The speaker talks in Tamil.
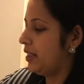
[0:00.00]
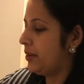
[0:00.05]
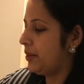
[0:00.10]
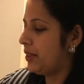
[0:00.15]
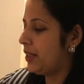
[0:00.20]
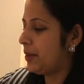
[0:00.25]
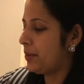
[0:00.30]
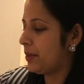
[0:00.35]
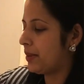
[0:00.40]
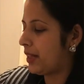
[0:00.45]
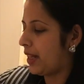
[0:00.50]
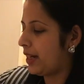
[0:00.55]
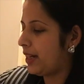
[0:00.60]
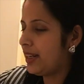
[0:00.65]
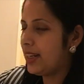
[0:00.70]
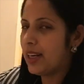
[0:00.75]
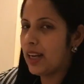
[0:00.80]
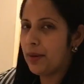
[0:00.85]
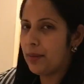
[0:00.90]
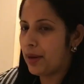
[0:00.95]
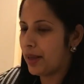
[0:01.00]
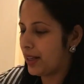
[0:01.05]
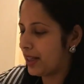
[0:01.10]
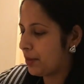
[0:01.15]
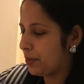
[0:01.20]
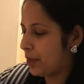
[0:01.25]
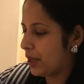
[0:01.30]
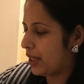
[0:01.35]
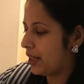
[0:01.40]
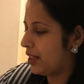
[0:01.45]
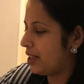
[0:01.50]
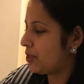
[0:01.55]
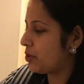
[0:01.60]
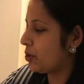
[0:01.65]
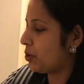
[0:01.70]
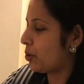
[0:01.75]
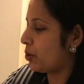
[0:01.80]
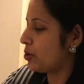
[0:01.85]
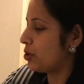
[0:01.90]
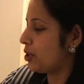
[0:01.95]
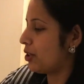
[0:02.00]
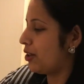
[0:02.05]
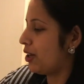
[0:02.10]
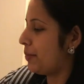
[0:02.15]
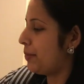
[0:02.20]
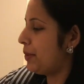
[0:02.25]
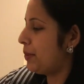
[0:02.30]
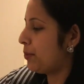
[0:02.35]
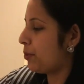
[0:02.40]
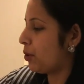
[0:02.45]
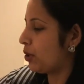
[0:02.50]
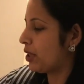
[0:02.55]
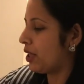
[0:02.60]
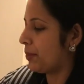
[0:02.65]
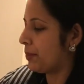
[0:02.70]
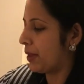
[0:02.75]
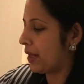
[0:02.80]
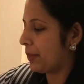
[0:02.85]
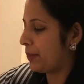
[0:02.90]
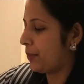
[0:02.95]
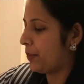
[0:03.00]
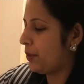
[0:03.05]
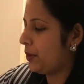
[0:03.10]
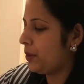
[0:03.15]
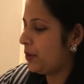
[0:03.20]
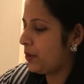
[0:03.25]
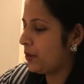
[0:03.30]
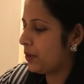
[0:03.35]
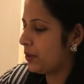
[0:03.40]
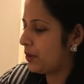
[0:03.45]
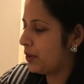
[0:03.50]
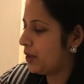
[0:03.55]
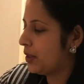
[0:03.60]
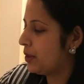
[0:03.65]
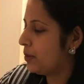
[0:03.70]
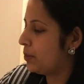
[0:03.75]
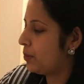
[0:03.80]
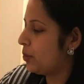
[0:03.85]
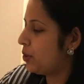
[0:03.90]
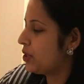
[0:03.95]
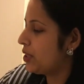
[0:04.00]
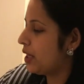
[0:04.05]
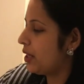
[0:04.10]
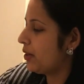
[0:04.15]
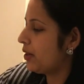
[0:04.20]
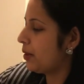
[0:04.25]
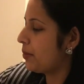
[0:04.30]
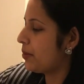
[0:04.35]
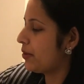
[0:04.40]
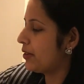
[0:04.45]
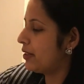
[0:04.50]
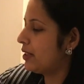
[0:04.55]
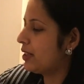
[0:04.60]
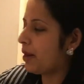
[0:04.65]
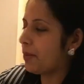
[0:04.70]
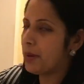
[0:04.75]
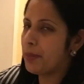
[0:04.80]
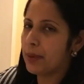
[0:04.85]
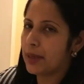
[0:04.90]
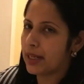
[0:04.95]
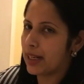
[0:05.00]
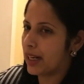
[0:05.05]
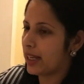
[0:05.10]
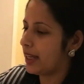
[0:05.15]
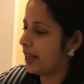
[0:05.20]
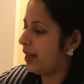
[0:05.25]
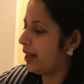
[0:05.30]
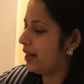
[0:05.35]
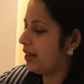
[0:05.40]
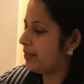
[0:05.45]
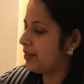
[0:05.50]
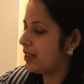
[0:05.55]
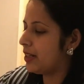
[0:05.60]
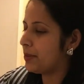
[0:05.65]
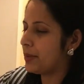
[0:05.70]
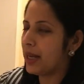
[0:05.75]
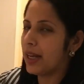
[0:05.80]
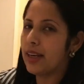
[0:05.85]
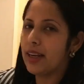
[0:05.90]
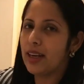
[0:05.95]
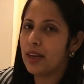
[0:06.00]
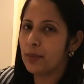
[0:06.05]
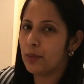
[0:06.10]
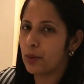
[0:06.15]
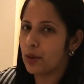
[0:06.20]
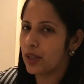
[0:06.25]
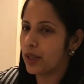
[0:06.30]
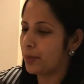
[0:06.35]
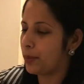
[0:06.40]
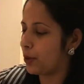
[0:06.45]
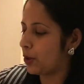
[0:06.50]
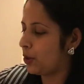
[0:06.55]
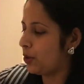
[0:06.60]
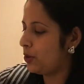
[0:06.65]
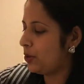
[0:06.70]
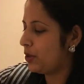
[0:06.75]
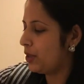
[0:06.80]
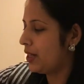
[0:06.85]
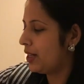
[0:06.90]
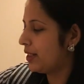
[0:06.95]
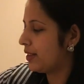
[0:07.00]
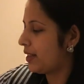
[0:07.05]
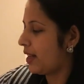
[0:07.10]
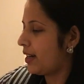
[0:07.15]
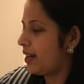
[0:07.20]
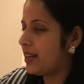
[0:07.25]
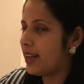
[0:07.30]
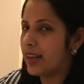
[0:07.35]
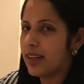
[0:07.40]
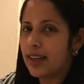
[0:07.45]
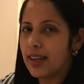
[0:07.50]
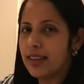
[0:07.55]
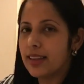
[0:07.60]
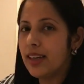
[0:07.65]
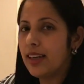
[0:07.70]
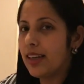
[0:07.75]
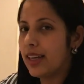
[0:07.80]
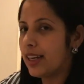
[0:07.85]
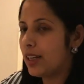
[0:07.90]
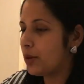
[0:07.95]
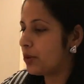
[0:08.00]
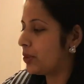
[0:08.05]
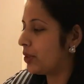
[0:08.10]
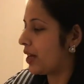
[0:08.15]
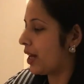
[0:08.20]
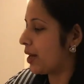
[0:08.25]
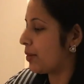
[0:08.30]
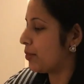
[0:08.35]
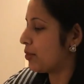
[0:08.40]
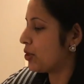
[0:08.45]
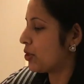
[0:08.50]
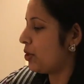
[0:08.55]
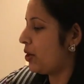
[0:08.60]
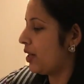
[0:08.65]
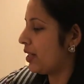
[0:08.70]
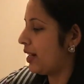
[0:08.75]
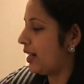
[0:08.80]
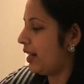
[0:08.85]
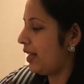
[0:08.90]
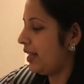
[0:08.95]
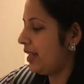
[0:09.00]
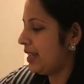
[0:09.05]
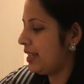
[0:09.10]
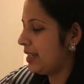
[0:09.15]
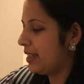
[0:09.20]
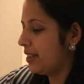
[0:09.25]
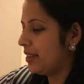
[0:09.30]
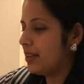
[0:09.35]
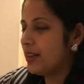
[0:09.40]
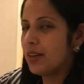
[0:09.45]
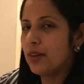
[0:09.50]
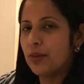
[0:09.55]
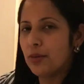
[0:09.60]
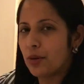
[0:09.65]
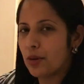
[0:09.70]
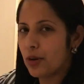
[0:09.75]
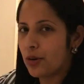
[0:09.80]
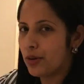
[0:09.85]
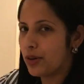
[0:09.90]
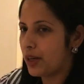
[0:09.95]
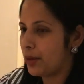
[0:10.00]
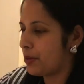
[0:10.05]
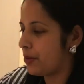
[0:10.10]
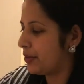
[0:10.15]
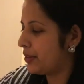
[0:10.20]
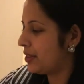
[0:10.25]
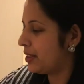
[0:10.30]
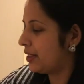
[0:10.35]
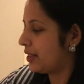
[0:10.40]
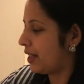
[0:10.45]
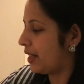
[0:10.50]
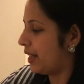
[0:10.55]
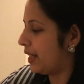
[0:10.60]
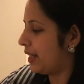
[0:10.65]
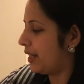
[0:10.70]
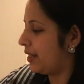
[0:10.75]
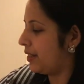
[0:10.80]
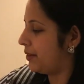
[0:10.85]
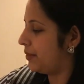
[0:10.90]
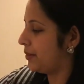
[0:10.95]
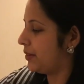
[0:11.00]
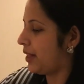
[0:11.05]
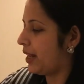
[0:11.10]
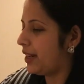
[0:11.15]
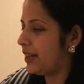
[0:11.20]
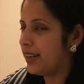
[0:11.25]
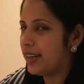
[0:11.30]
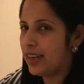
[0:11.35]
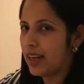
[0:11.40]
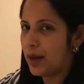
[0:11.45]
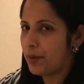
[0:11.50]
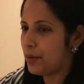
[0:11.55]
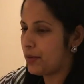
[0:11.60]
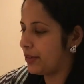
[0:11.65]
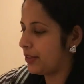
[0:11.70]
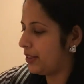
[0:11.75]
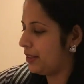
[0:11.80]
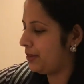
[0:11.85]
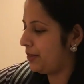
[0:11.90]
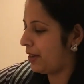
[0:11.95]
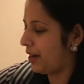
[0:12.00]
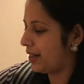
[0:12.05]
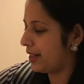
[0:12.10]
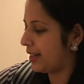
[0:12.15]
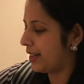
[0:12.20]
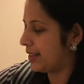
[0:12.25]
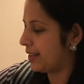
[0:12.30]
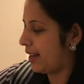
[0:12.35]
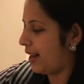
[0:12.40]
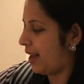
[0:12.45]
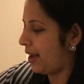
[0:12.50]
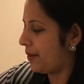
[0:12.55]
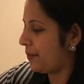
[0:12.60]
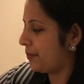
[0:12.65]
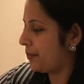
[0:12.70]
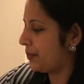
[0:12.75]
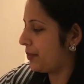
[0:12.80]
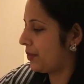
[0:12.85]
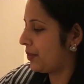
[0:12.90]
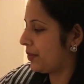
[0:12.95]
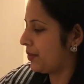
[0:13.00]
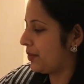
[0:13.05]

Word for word: இது வந்து நம்ம தண்ணி இல்லாமல் அரைக்க முடியாது ஸோ கொஞ்சம் எப்படியும் போட்டு தான் அரைக்கும் முடிஞ்ச அளவுக்கு நம்ம வந்து கம்மி பண்ணிக்கலாம் ஏன்னா வந்து நம்ம எண்ணெயில் பொறிக்க போகிறோம் தண்ணி நிறையா இருந்தால் எண்ணெய் குடிக்க ஆரம்பிச்சிடும் அதனால் ஓரளவுக்கு நம்ம வந்து தண்ணி இல்லாமல் வந்து ஆட்டி எடுத்துக்கலாம்